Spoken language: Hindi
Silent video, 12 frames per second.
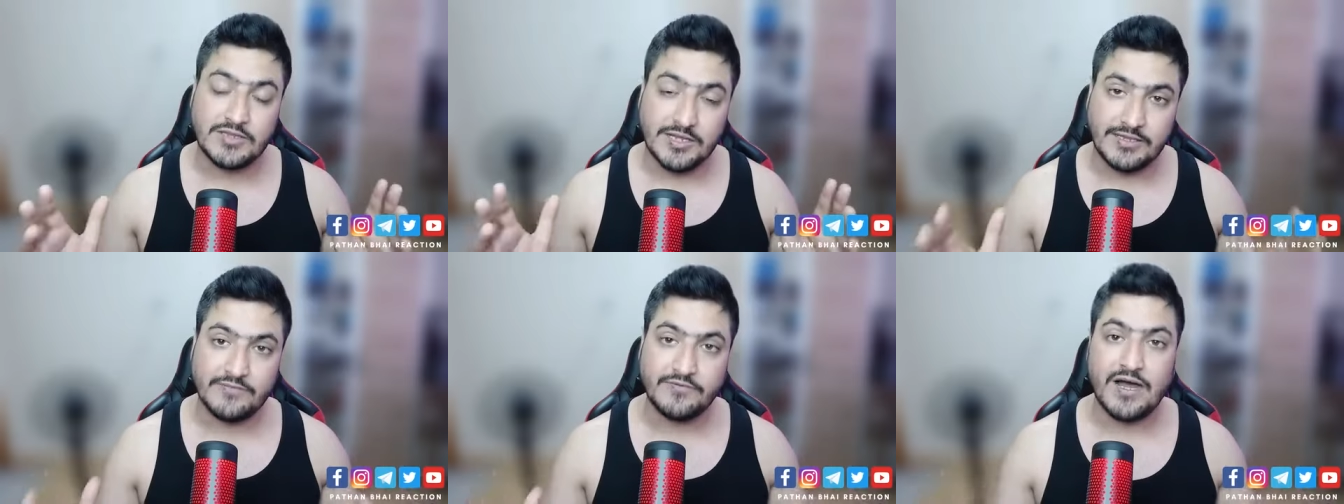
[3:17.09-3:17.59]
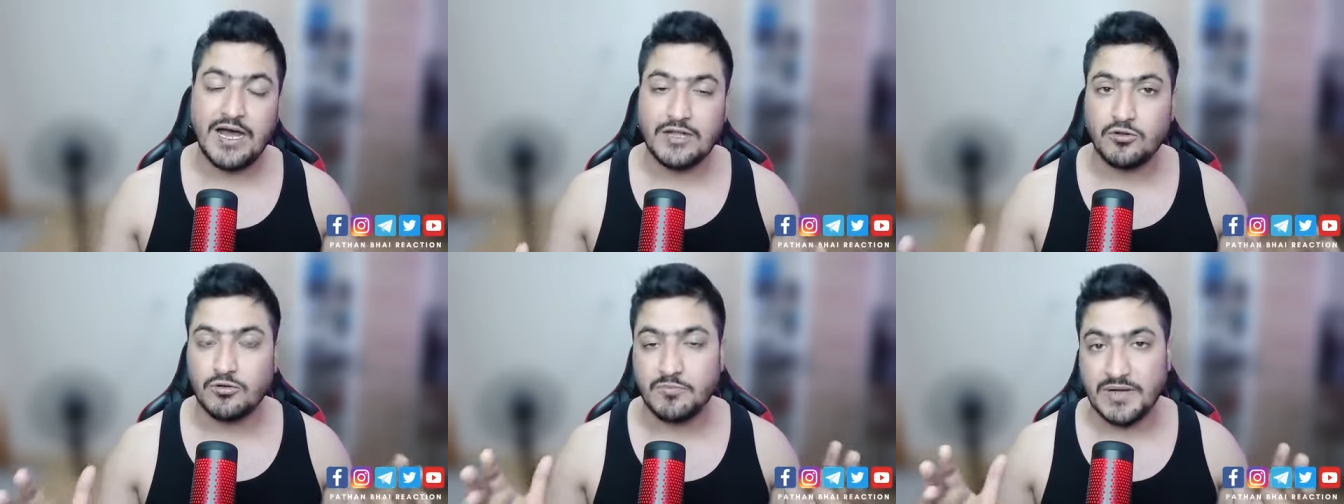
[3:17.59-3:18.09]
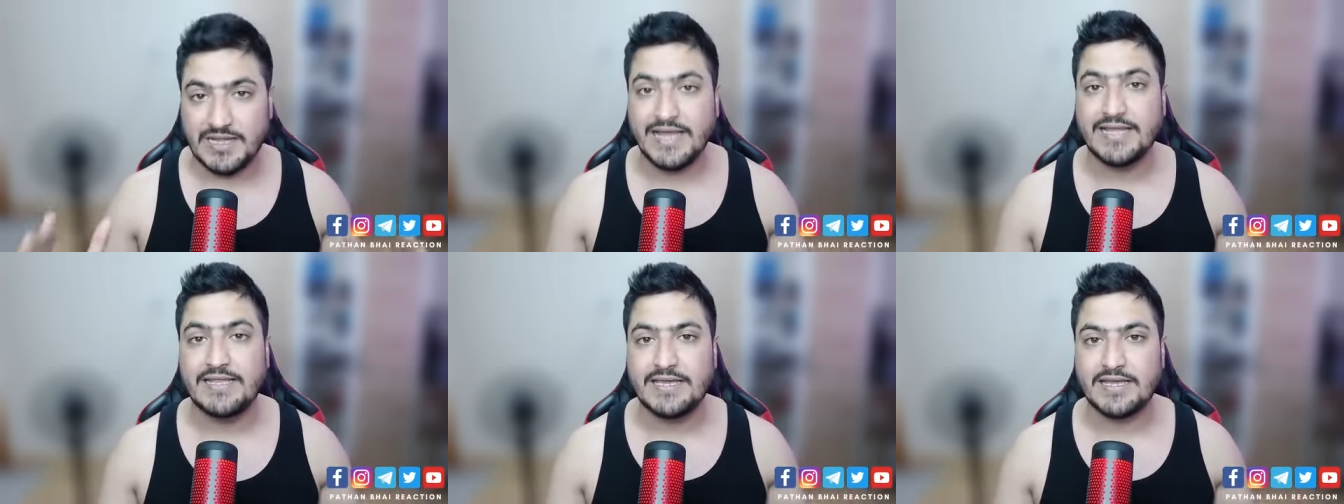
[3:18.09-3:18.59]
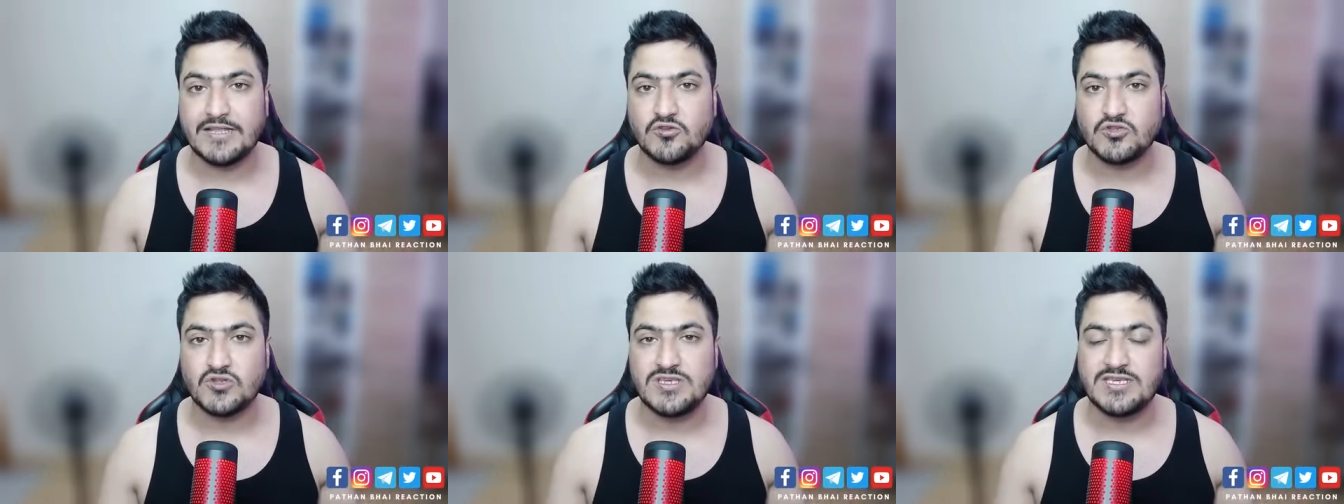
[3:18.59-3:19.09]
धन्यवाद और बधाई दी है
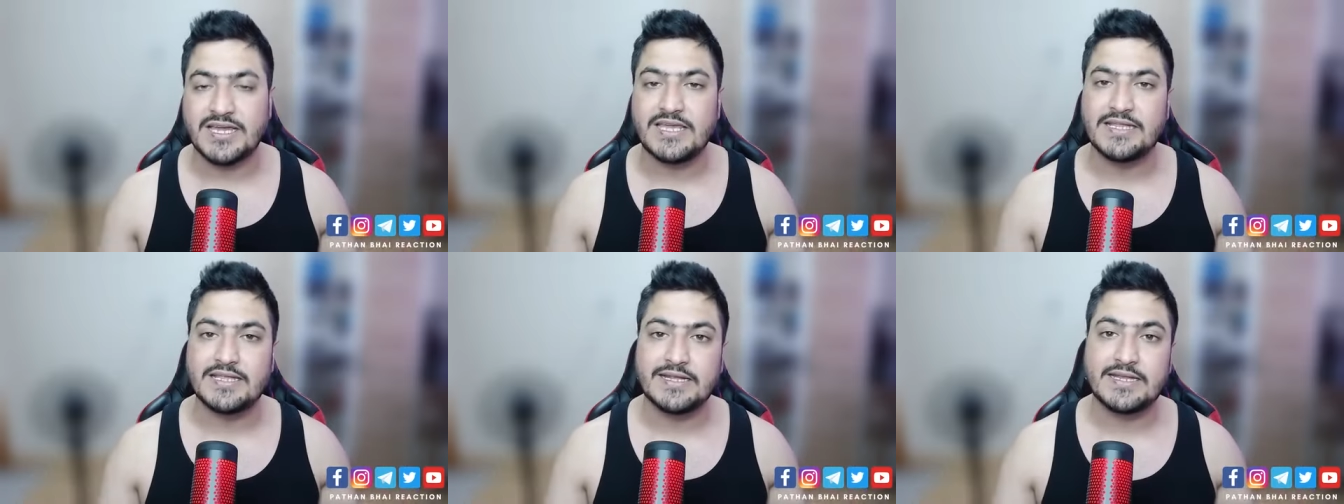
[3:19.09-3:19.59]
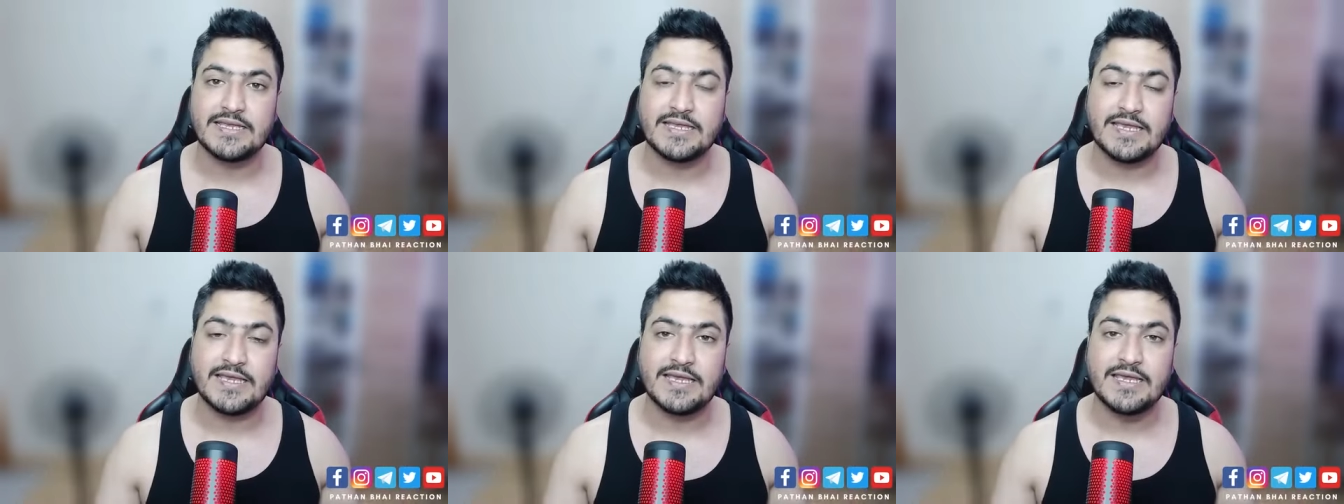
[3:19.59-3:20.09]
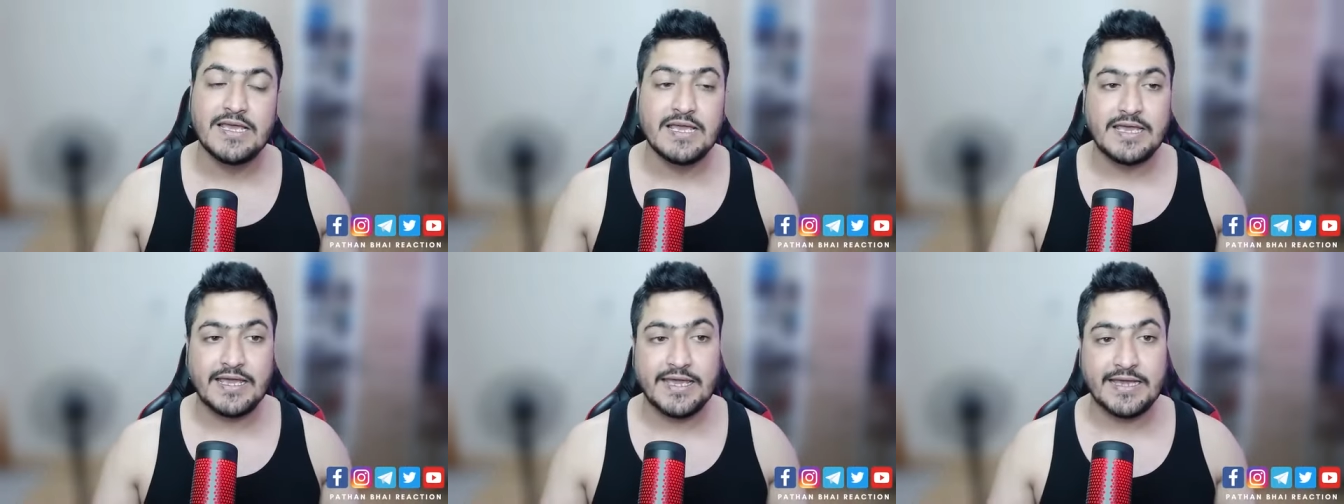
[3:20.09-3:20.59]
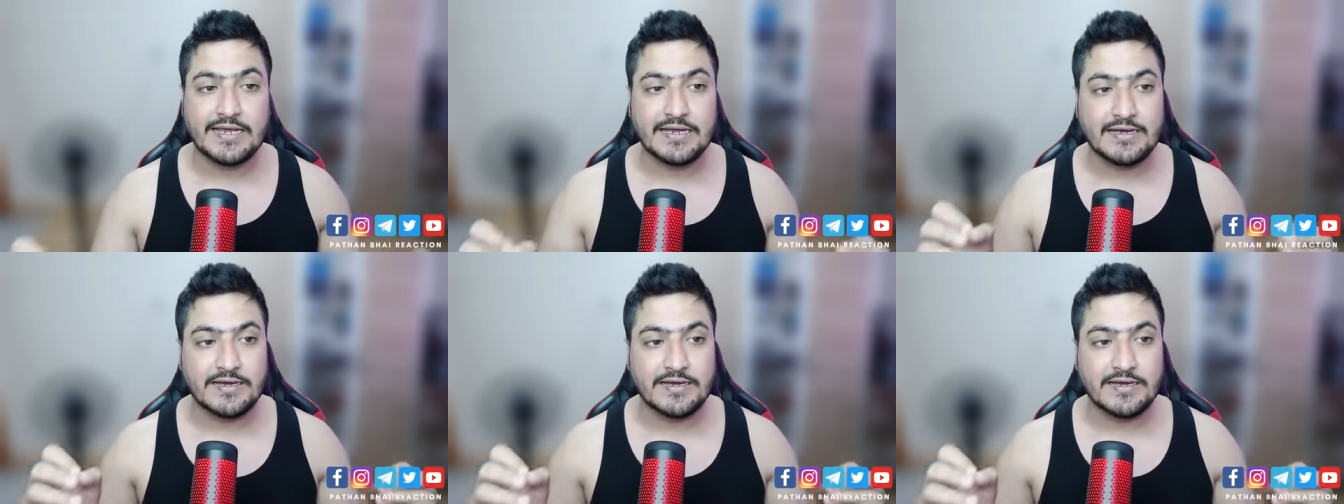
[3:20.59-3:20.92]
दोस्तों यकीन करें कि एक